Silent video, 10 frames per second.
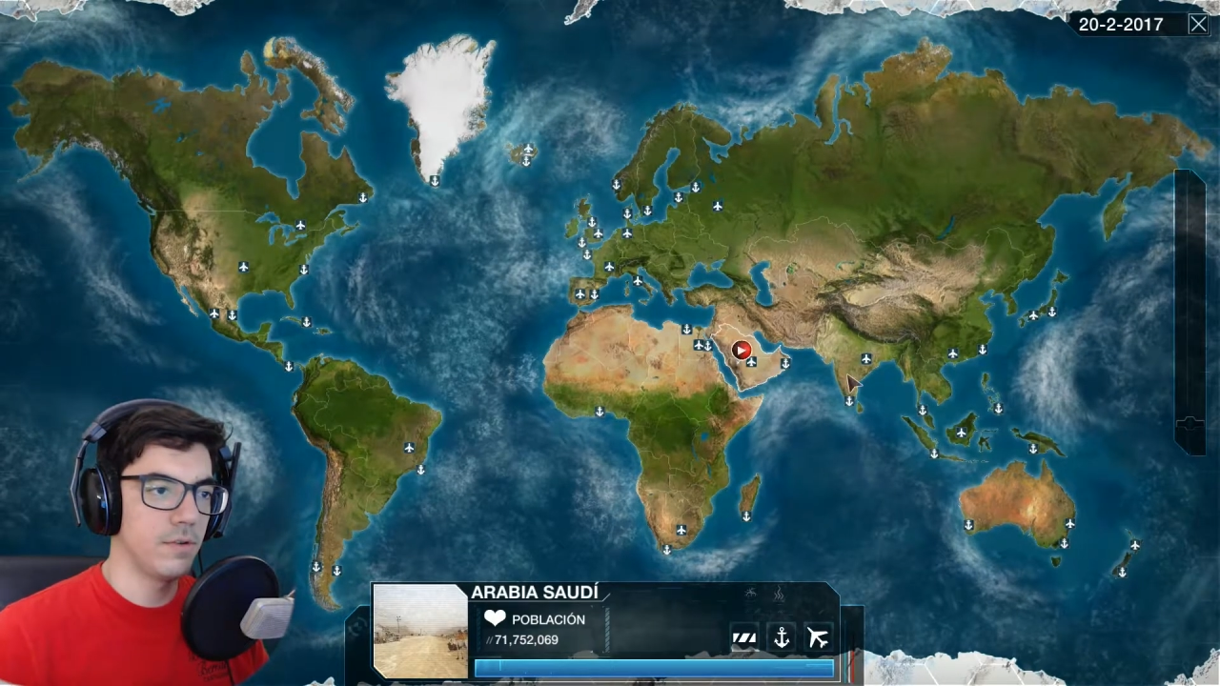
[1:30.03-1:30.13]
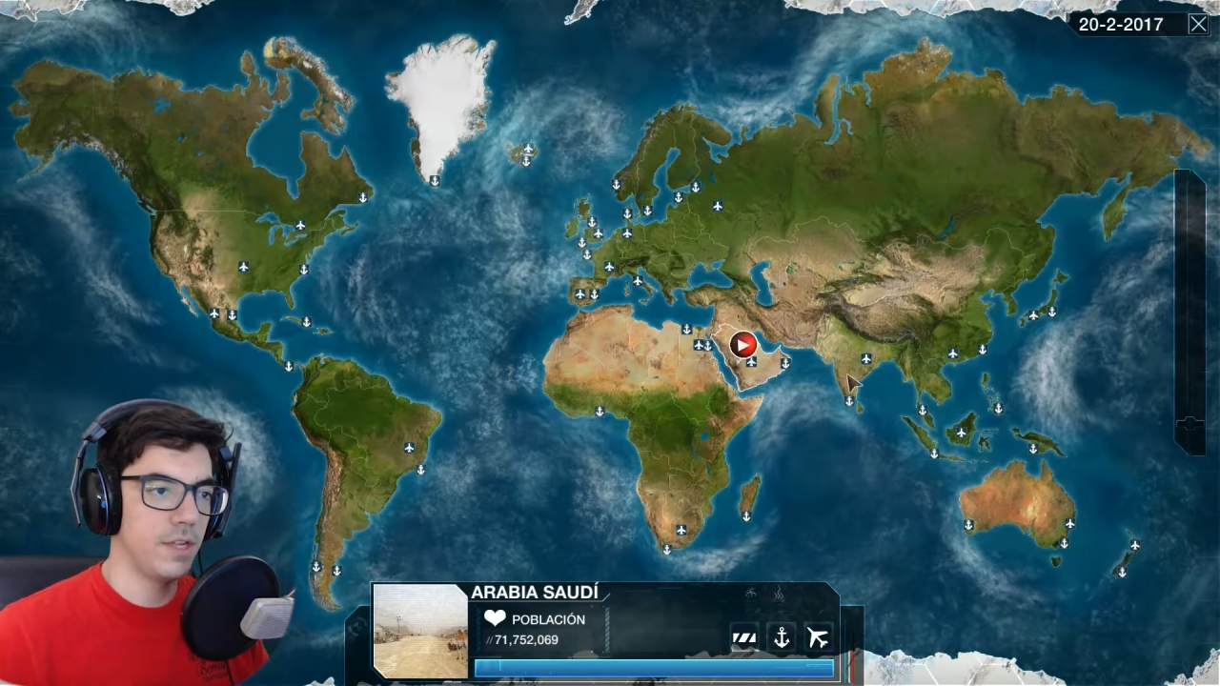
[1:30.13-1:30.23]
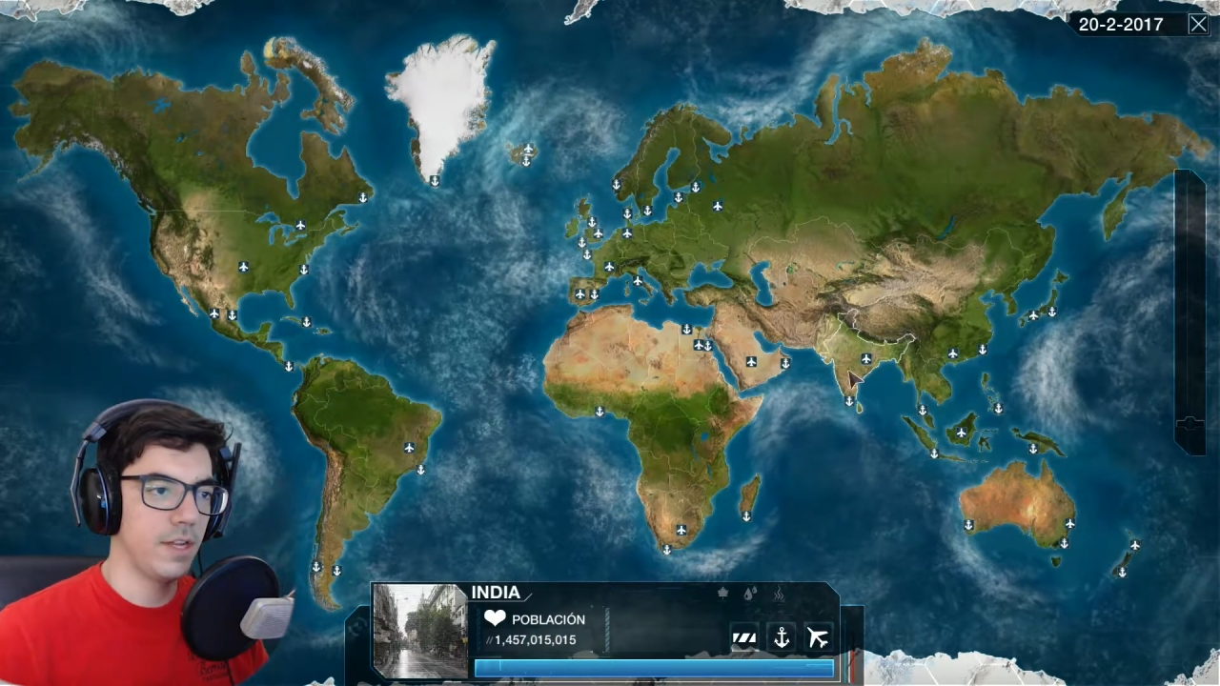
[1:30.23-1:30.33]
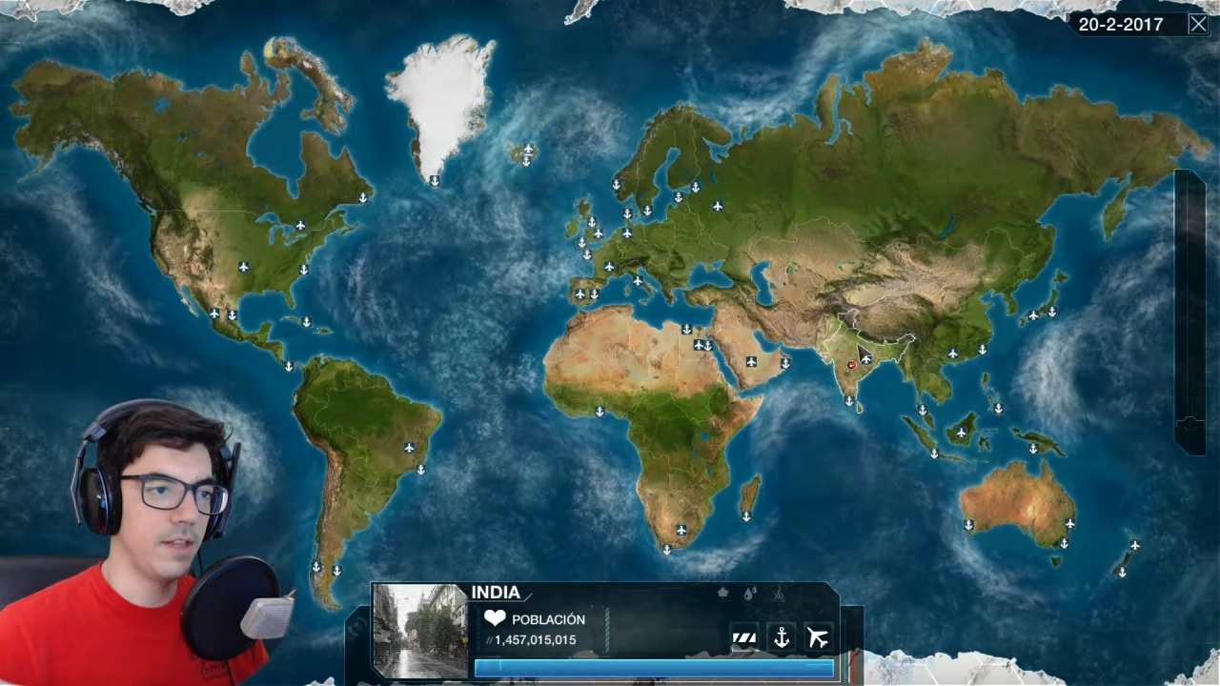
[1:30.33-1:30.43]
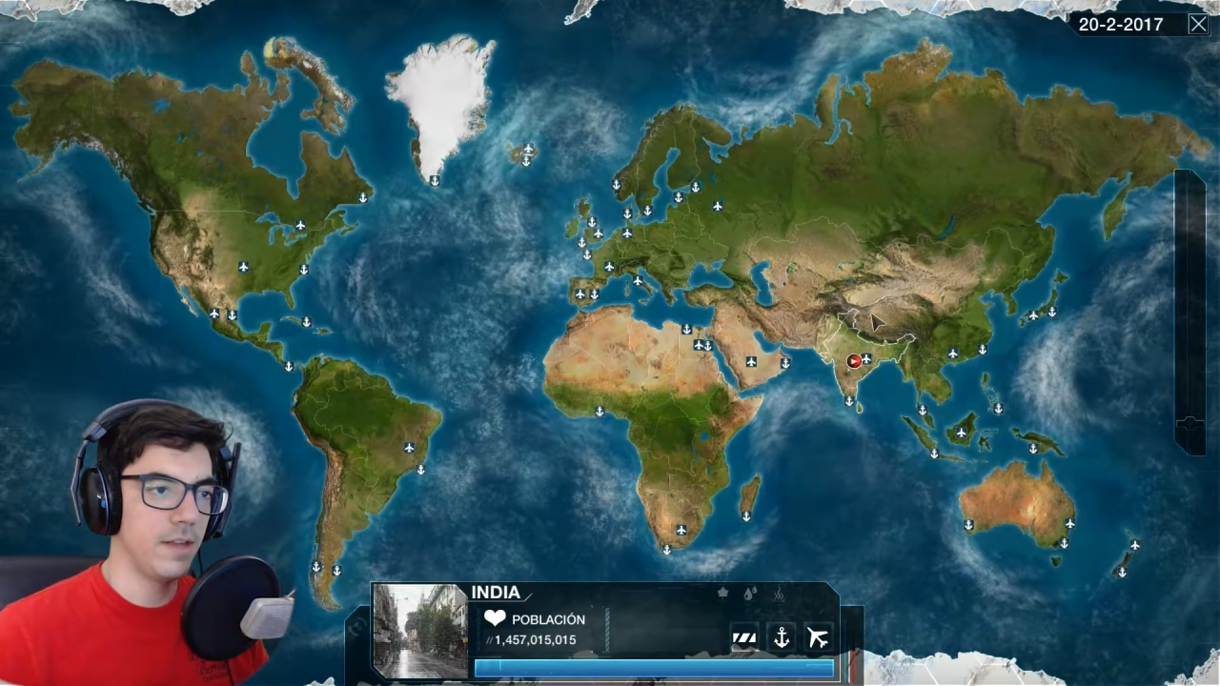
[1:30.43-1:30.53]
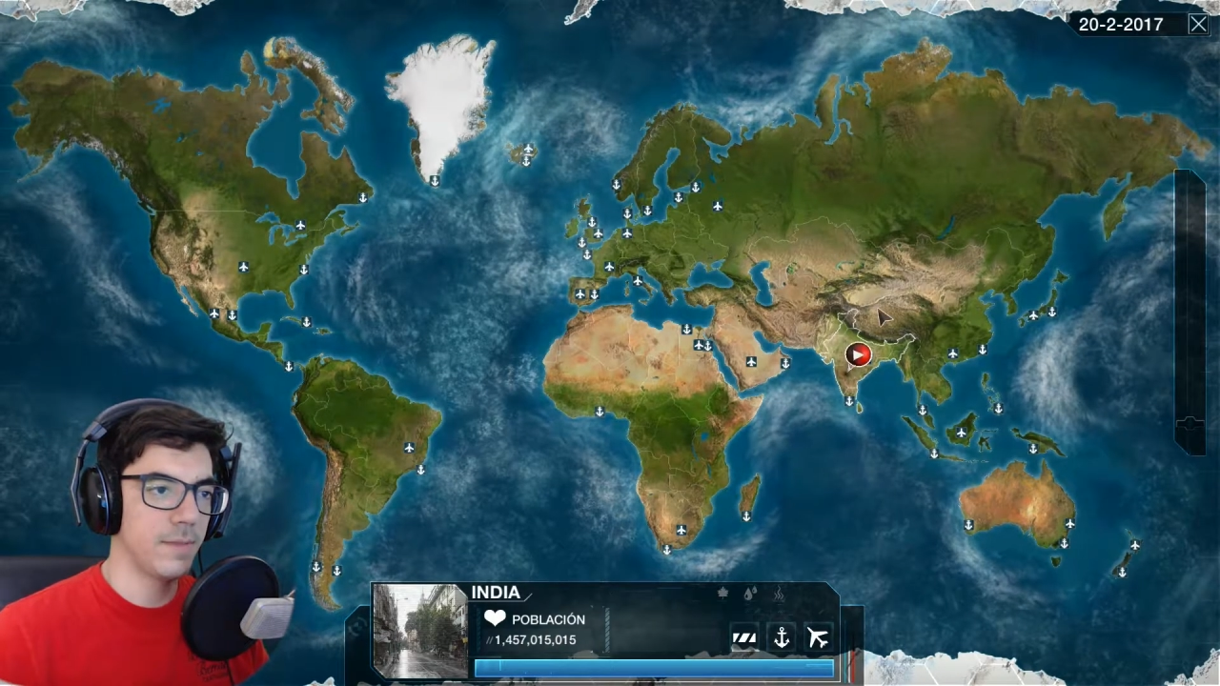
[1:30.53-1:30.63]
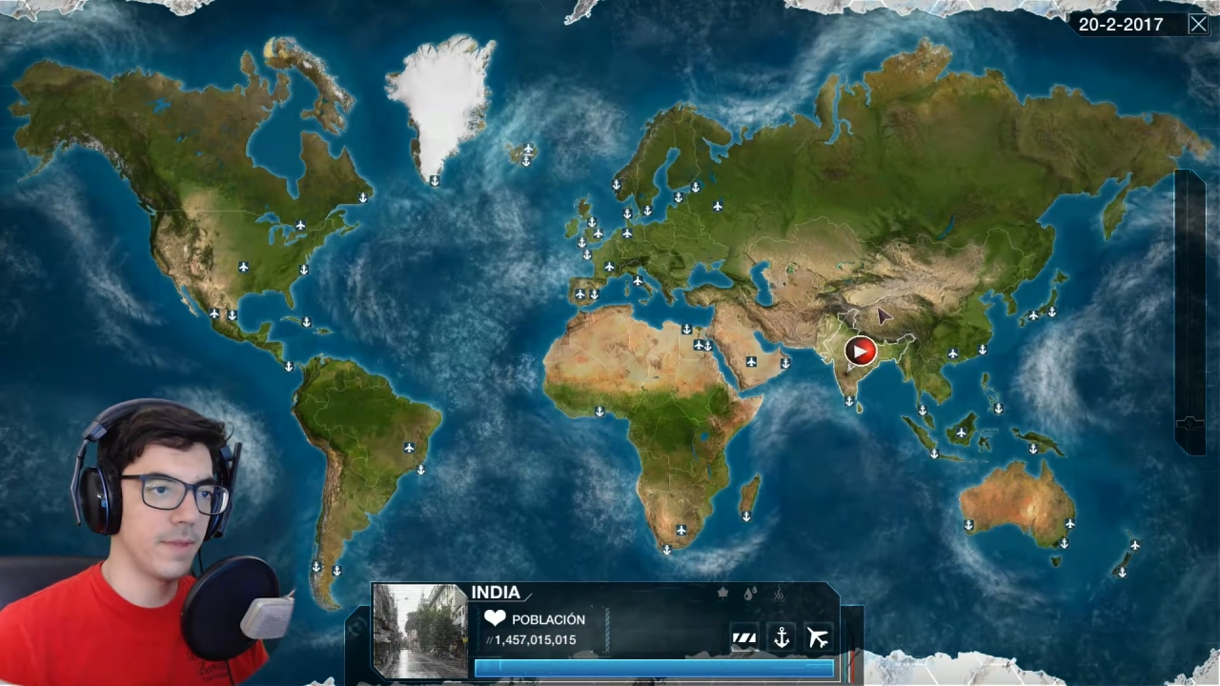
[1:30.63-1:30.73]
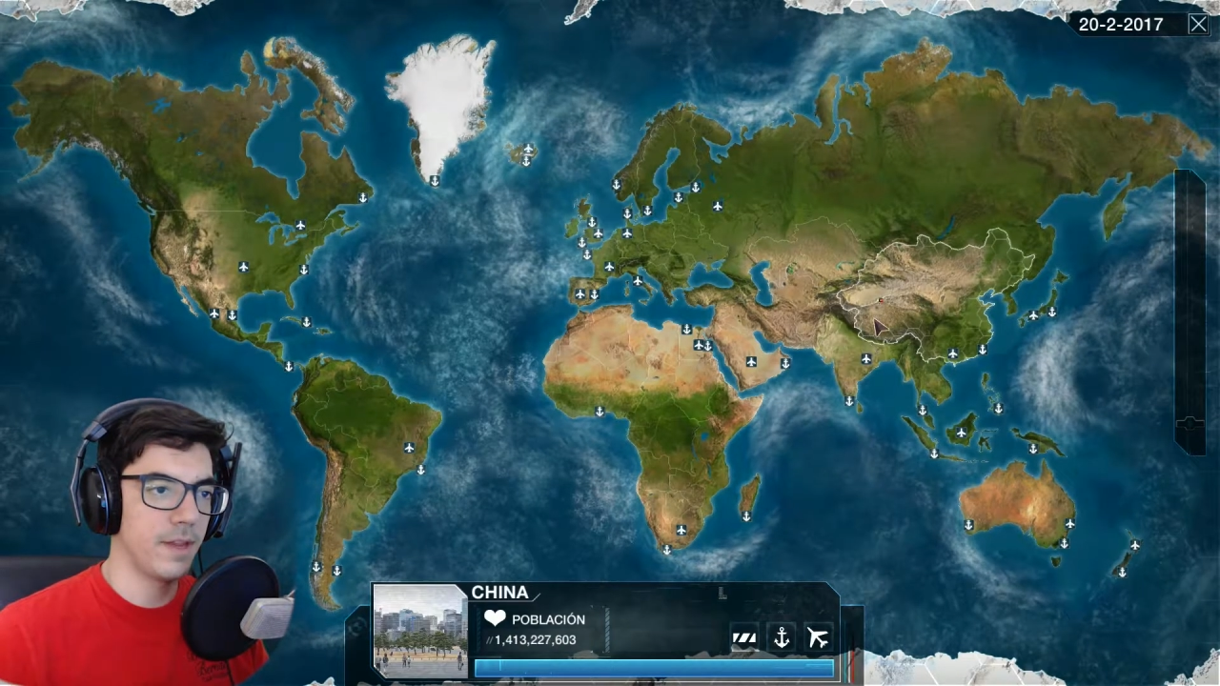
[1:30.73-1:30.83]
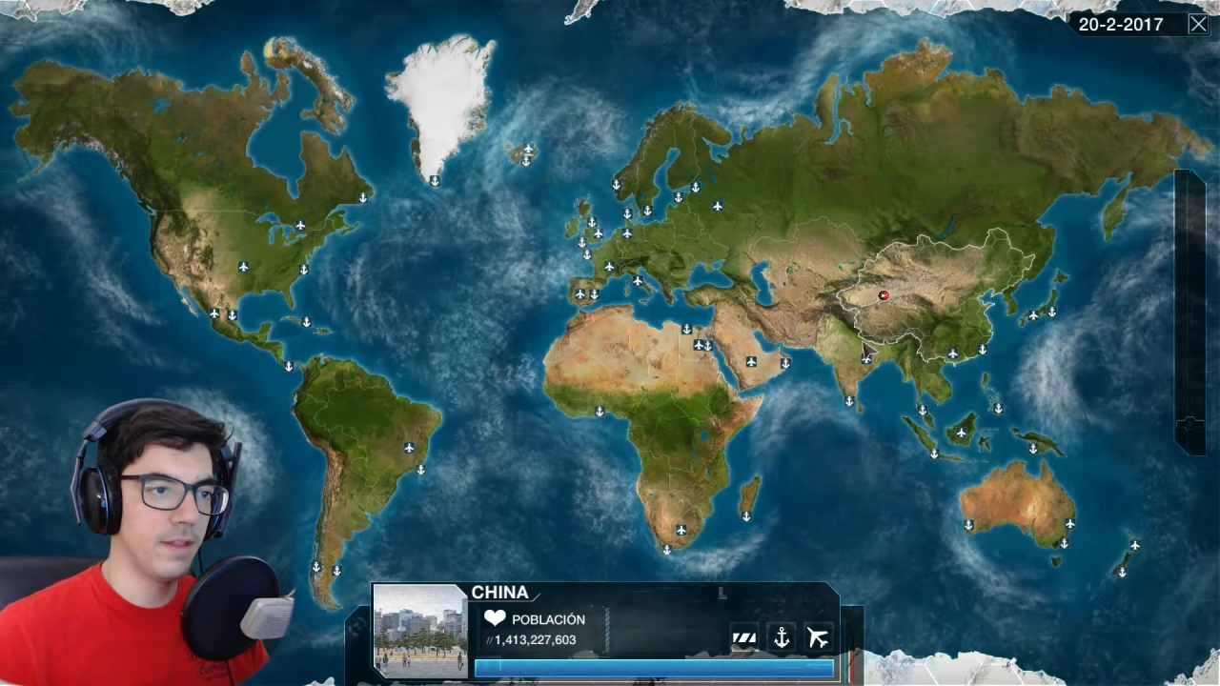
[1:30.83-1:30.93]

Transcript: Sí, en India. Vamos a empezar en